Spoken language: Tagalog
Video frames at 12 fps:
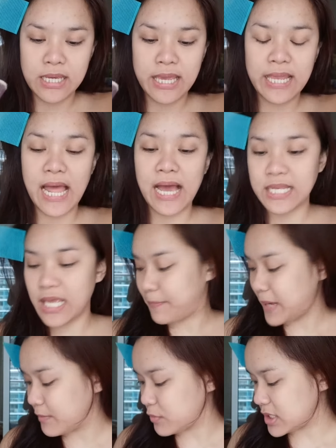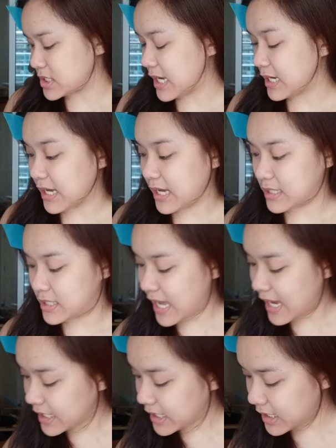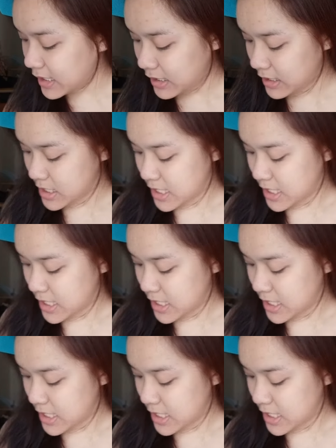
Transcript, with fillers: kailangan i-apply mo na siya agad dahil